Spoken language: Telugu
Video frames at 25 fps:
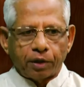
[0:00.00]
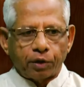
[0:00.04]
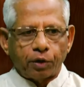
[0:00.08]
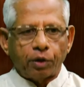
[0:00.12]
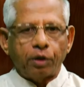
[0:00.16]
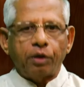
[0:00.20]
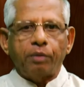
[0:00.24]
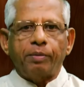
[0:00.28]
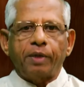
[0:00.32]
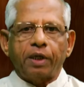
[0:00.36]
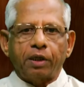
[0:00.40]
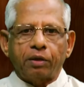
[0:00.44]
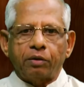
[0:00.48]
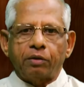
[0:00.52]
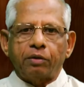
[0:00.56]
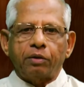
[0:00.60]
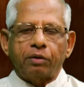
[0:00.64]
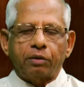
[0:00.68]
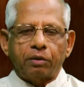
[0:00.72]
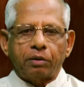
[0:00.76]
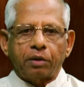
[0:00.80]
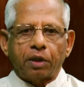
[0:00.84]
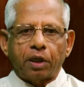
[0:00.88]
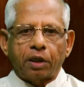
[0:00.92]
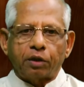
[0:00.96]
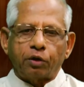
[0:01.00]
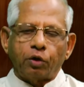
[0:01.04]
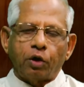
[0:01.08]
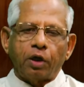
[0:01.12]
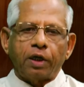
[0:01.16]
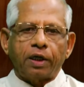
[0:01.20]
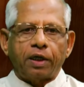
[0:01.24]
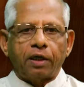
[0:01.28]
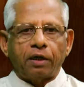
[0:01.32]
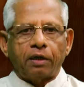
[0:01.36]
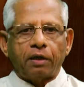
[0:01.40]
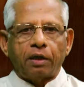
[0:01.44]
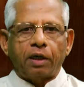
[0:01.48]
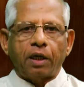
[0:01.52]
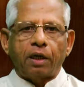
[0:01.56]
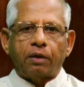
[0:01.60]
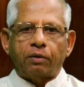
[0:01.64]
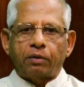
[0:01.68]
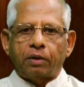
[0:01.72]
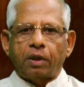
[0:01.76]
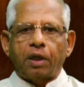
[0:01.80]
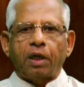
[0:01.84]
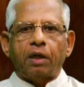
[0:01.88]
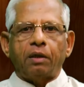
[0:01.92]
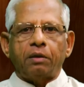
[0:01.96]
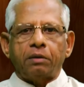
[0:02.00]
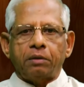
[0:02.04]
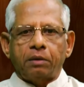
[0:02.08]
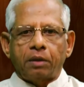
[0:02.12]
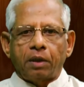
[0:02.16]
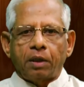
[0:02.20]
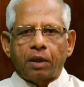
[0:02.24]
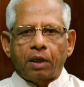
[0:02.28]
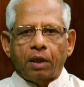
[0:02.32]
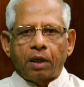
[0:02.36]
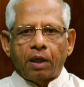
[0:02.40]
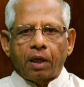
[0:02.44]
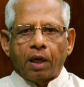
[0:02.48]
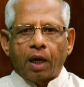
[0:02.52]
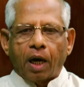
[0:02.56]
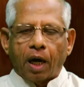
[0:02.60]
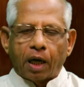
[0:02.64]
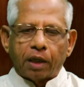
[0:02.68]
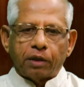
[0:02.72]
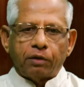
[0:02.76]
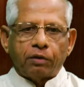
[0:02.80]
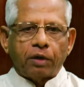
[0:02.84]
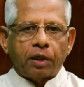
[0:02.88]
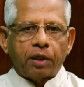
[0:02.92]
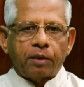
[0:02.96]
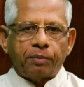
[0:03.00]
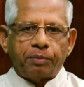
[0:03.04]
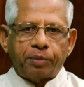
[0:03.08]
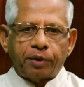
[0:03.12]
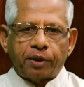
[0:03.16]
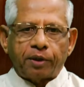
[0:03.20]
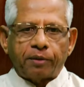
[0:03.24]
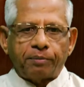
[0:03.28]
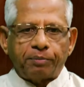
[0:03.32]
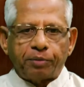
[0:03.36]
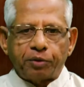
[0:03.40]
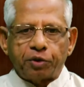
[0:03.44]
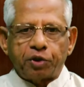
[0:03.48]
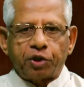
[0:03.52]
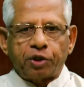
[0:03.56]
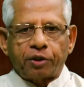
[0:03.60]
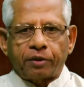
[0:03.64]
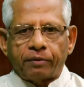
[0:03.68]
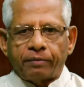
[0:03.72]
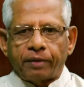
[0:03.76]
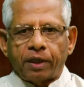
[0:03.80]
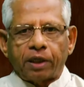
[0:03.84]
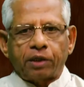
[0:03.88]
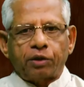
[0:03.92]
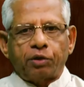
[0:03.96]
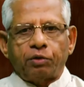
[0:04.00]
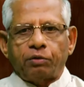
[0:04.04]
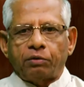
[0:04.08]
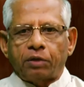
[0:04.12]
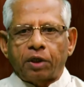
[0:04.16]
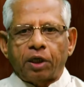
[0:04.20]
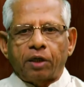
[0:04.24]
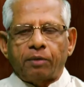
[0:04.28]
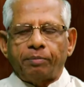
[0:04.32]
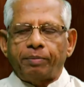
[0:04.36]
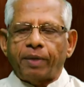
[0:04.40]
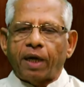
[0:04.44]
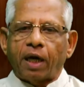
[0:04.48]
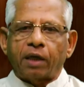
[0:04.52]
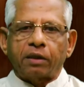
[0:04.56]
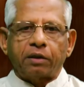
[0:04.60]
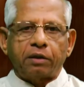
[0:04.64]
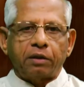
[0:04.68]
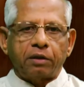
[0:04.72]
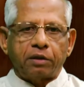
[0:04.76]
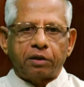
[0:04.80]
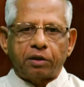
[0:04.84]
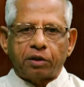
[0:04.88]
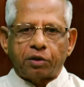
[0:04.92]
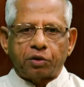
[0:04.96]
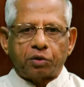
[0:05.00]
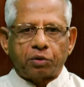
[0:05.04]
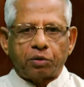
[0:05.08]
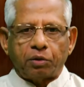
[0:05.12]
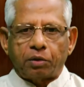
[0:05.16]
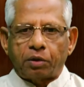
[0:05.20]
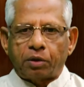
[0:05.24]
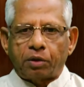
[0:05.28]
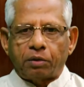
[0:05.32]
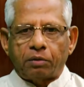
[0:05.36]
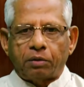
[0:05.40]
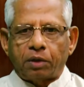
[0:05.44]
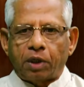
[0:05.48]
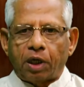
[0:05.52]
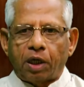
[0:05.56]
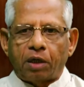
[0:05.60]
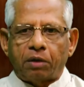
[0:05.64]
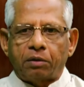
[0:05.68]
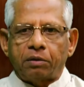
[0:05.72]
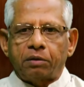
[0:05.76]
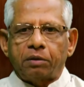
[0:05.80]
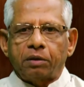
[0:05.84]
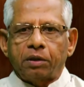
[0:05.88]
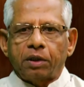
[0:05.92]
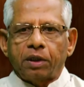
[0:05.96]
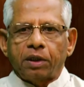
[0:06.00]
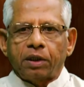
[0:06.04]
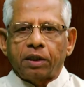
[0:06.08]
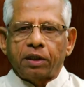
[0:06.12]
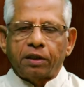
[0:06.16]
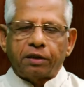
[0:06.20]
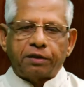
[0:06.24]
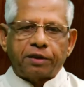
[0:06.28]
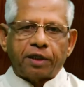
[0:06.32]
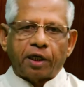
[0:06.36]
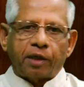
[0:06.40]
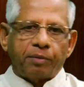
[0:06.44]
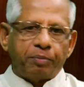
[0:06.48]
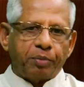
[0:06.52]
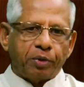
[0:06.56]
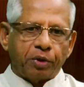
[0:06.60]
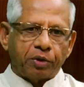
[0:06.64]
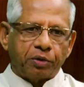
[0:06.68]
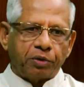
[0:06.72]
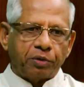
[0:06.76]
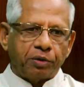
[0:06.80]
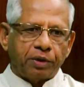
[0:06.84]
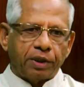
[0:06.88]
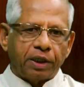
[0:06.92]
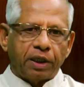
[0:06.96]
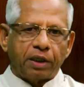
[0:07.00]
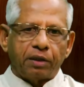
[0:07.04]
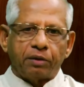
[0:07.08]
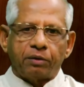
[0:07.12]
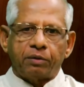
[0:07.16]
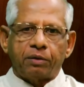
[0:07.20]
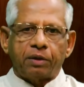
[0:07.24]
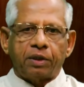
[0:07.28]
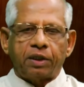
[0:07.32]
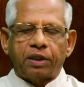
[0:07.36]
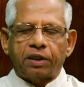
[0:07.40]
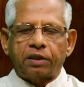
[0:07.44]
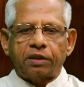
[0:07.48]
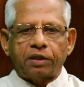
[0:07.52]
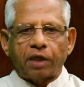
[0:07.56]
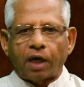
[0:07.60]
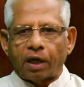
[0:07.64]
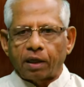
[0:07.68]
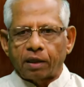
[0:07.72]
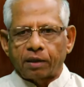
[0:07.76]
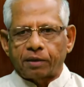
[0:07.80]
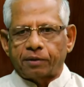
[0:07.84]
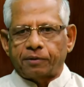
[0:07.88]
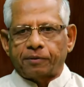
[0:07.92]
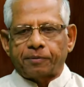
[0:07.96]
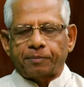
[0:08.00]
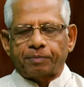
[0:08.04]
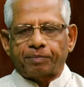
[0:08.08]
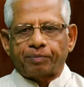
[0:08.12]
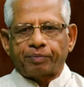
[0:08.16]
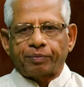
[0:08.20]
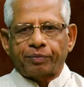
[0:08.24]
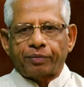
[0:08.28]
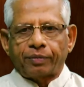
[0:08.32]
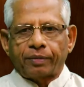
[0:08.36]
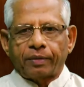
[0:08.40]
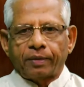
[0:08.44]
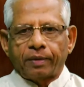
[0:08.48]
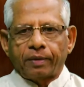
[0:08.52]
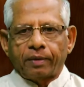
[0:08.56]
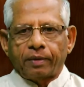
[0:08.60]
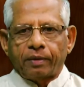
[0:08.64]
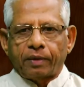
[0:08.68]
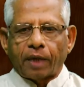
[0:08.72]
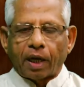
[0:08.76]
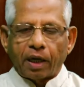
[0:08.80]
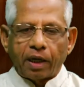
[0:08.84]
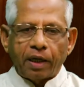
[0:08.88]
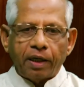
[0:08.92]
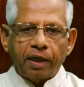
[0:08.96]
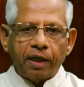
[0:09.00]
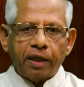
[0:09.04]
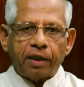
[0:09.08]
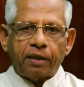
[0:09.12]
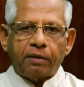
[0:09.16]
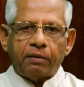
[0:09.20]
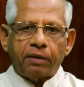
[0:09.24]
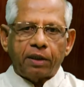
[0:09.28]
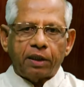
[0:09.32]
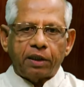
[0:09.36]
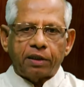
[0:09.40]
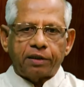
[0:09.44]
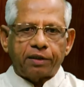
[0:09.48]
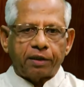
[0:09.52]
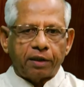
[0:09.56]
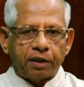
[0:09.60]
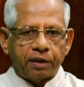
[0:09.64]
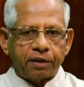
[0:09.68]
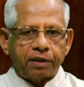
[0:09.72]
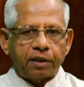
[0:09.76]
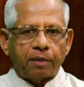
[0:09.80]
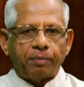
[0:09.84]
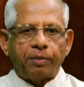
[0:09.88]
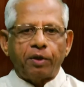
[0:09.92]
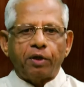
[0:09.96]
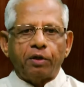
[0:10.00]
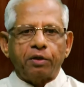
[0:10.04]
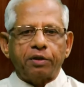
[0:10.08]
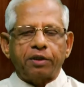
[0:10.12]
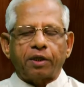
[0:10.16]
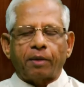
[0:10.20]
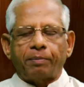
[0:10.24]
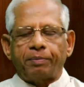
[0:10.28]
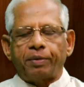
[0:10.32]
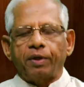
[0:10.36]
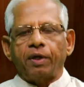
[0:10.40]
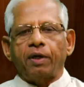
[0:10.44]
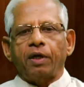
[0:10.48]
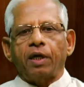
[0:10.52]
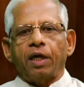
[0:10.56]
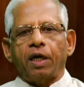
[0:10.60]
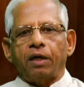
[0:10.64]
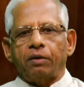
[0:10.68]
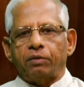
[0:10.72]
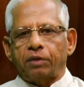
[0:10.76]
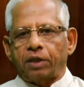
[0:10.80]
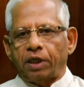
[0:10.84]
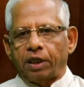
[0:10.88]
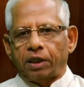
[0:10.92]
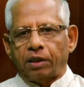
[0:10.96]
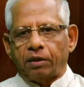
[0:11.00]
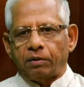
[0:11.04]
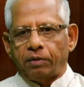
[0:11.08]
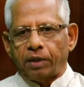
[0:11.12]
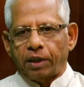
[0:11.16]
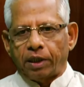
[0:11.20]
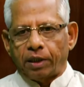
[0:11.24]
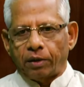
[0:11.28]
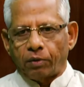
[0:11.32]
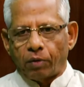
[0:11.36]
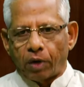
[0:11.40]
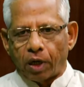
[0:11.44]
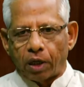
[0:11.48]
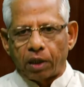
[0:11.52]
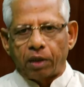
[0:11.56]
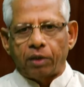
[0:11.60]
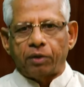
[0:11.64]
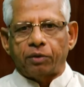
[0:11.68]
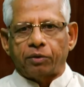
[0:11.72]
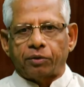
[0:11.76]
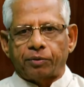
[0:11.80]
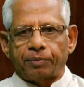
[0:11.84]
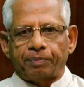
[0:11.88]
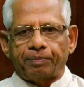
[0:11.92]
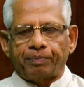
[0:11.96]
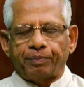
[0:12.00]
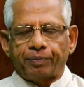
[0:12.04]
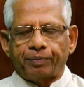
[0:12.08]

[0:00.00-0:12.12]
ఏదో మనం కథోలికలుగా ఉన్నాం ఆదివారం పూట పూజకి వెళ్తూ ఉన్నాం ప్రార్థన చేసుకుంటూ ఉన్నాం ఇది సరిపోతుంది అనుకుంటే చాలదు తలైనటువంటి శ్రీసభలో సభ్యులుగా ఉన్నటువంటి వాళ్ళు